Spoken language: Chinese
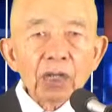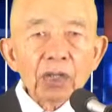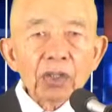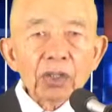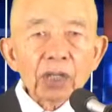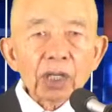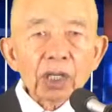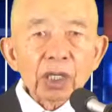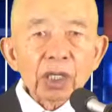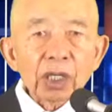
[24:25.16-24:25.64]

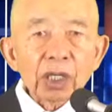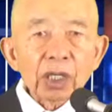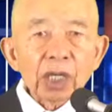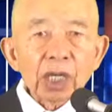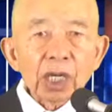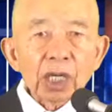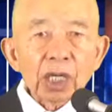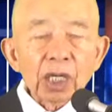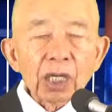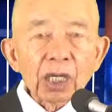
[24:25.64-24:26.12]
这个
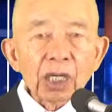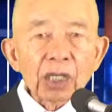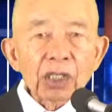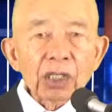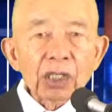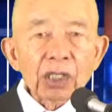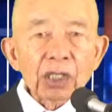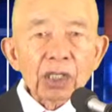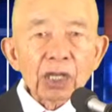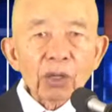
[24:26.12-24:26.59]
那个
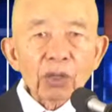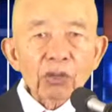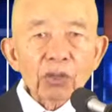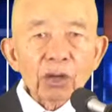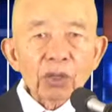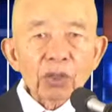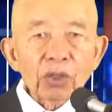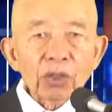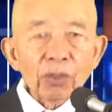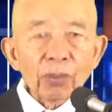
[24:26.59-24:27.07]
叫
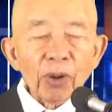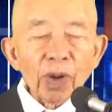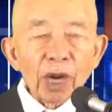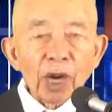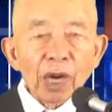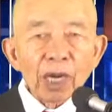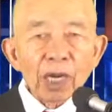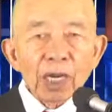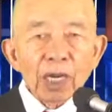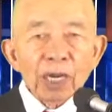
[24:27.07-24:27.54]
做什
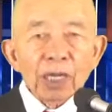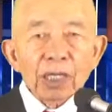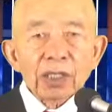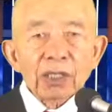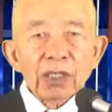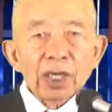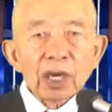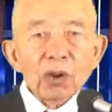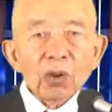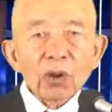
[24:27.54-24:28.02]
么？
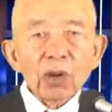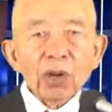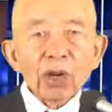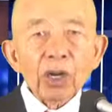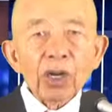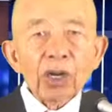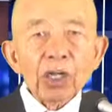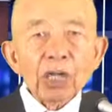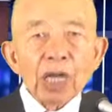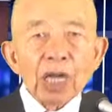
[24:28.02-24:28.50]
结
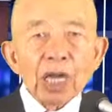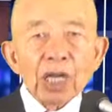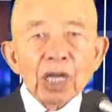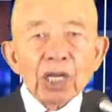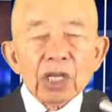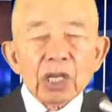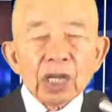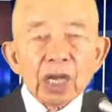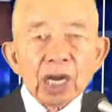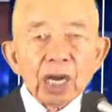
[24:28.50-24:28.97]
果
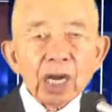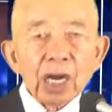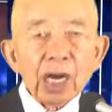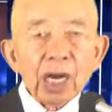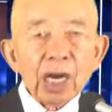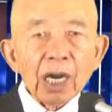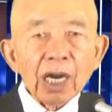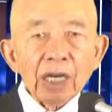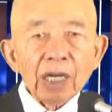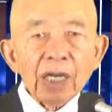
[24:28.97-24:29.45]

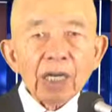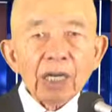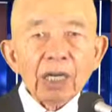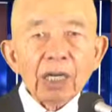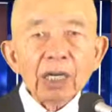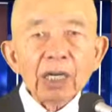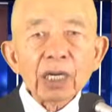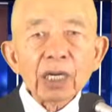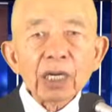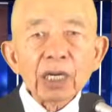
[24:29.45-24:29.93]
啊
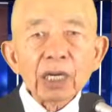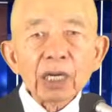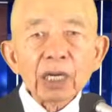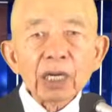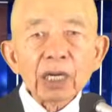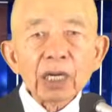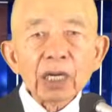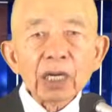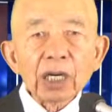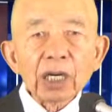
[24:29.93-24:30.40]
那
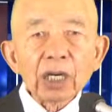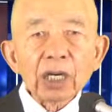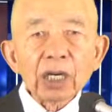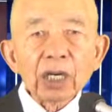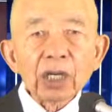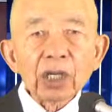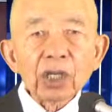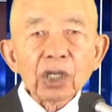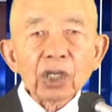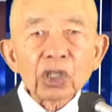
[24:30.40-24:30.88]

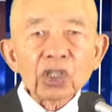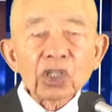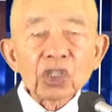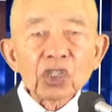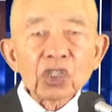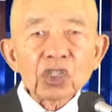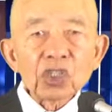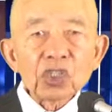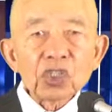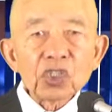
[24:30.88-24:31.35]
个
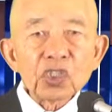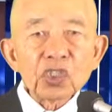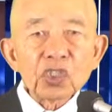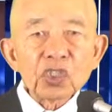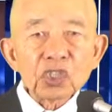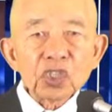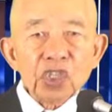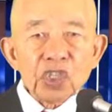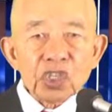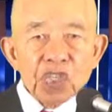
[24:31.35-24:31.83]

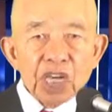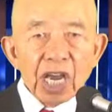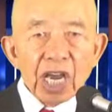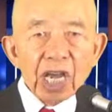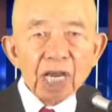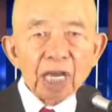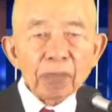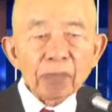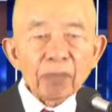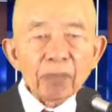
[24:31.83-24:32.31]
世
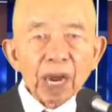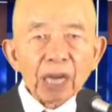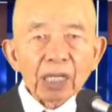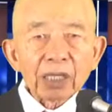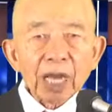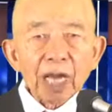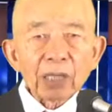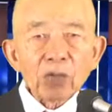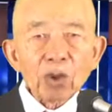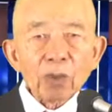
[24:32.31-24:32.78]
界把
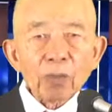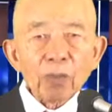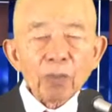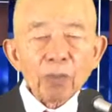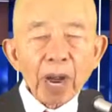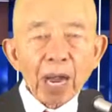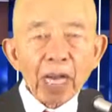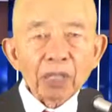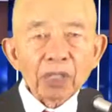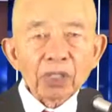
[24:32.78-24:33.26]
他都
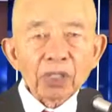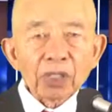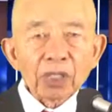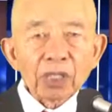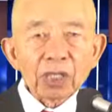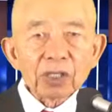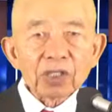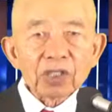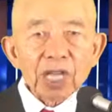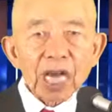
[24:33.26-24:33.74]
把这
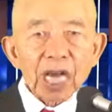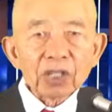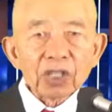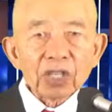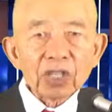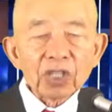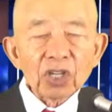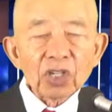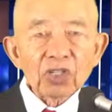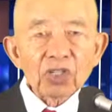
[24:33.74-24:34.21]
个上
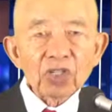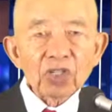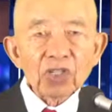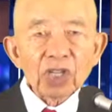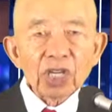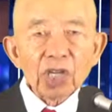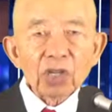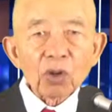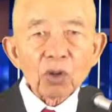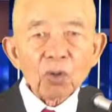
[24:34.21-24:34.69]
帝的世
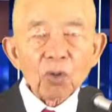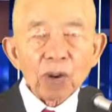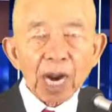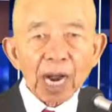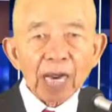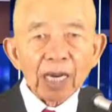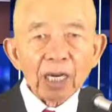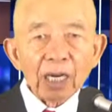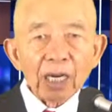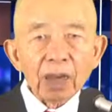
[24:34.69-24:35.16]
界都
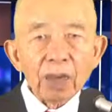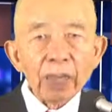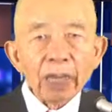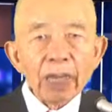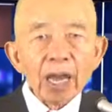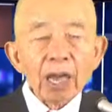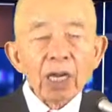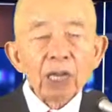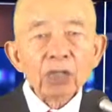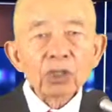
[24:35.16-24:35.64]
改了，
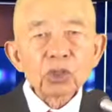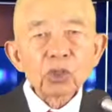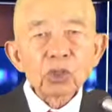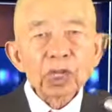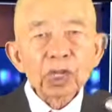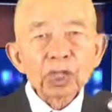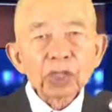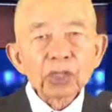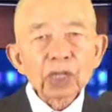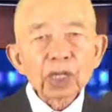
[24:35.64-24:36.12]

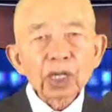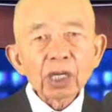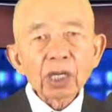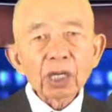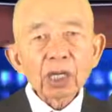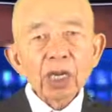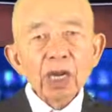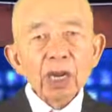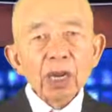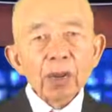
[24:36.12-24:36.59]
所以这
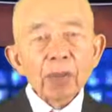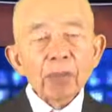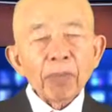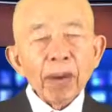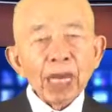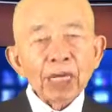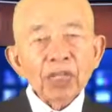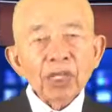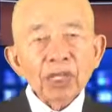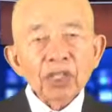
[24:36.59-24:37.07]
个
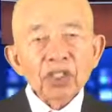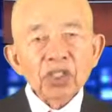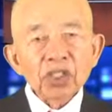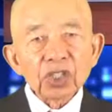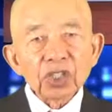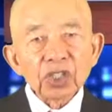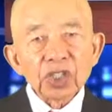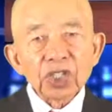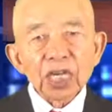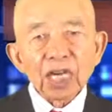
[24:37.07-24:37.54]
把那个
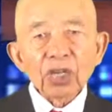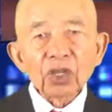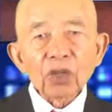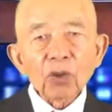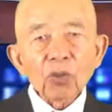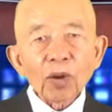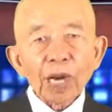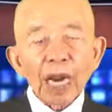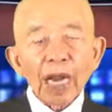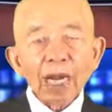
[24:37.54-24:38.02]
时间
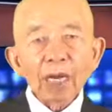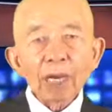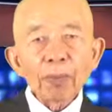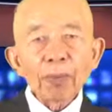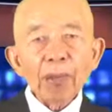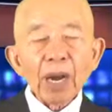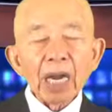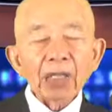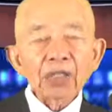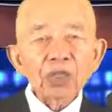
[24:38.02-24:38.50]
都改了，
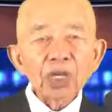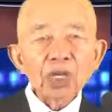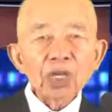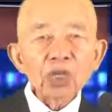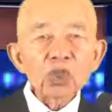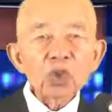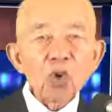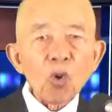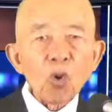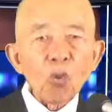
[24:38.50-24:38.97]
把这个
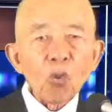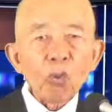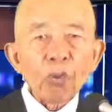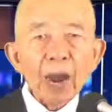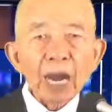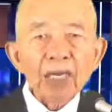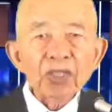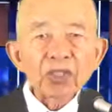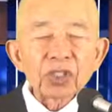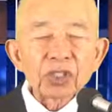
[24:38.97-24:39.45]
崇
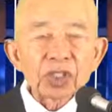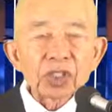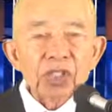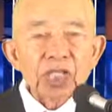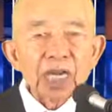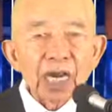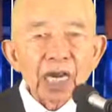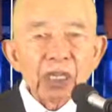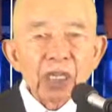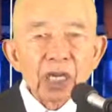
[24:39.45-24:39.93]
拜时
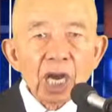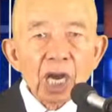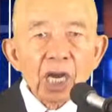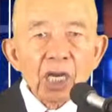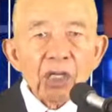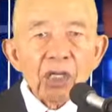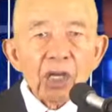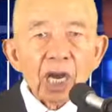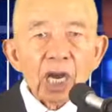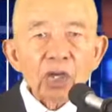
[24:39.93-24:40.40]
间
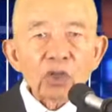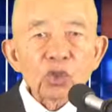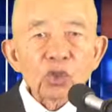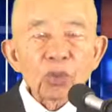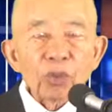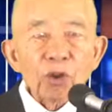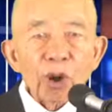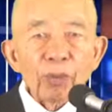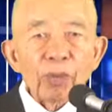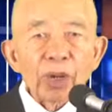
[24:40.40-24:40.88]
啊，
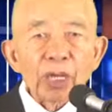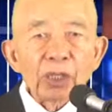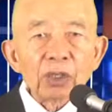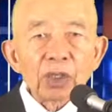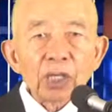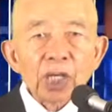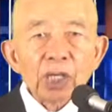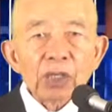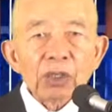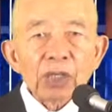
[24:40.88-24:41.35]
我们
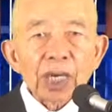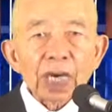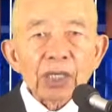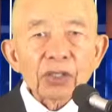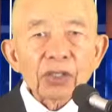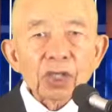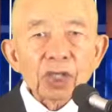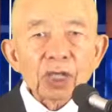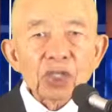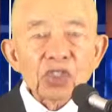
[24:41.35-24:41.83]
在
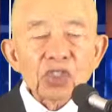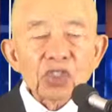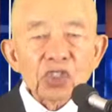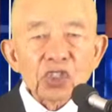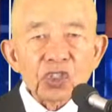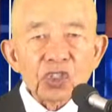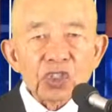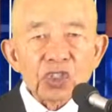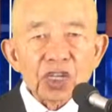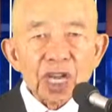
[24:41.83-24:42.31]
这个
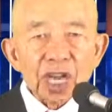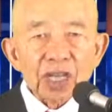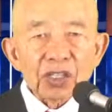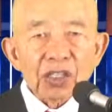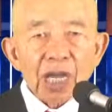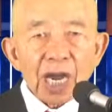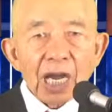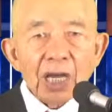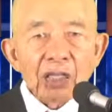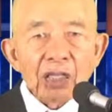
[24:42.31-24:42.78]
世界
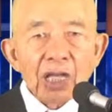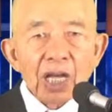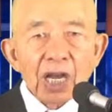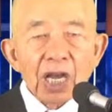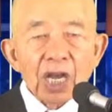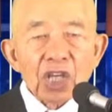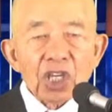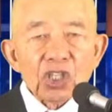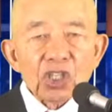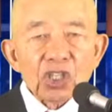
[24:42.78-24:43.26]
上
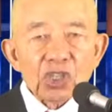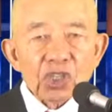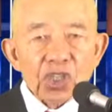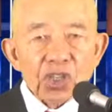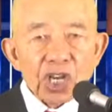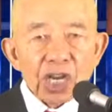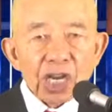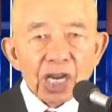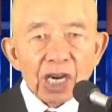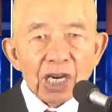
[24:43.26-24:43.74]
世
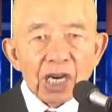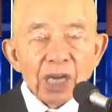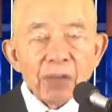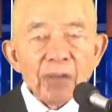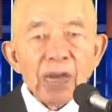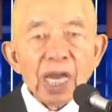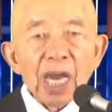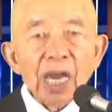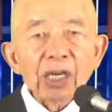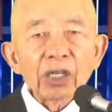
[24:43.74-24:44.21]
界里
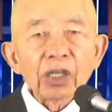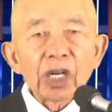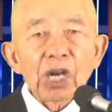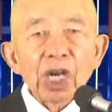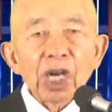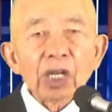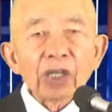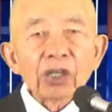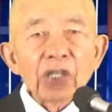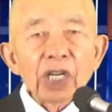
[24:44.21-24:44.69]
面。
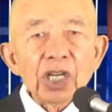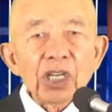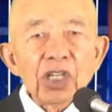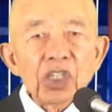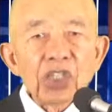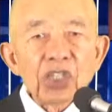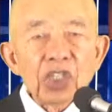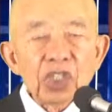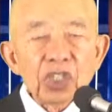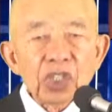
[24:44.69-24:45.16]
第
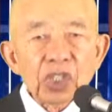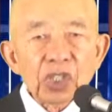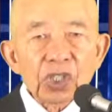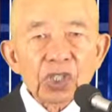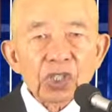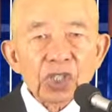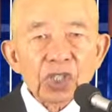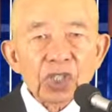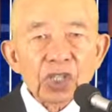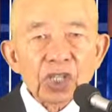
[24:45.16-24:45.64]
四
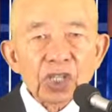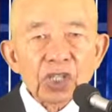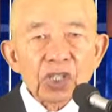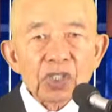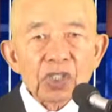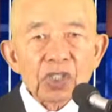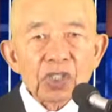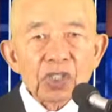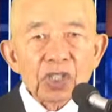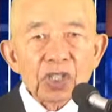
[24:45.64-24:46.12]
第
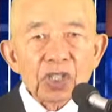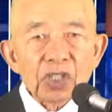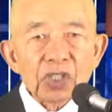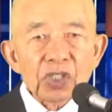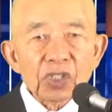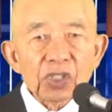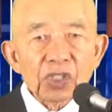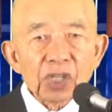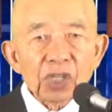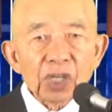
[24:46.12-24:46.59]
第
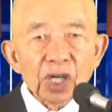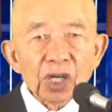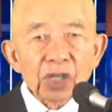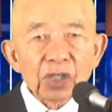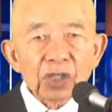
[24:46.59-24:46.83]
四